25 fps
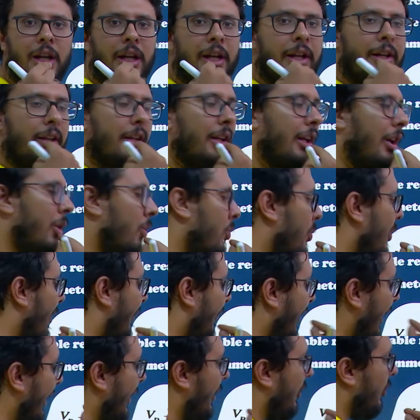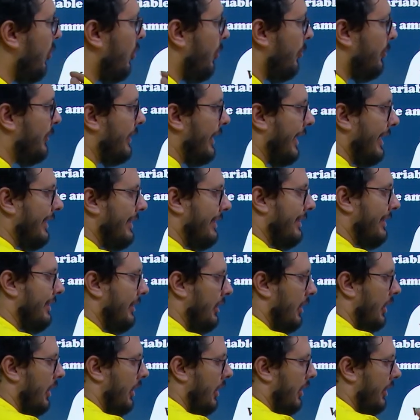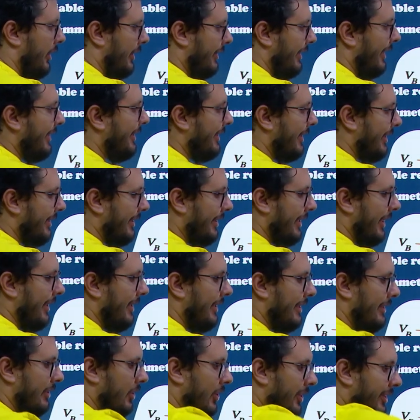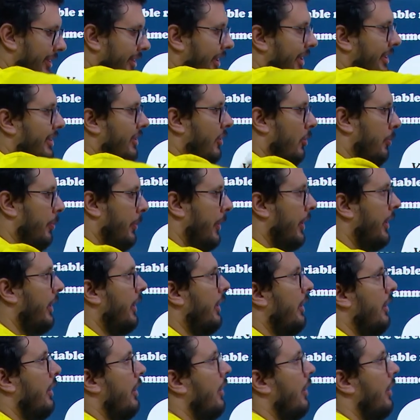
ان لو الفاليو بتاعت ريزيستنس زادت سواء سيريس او بارل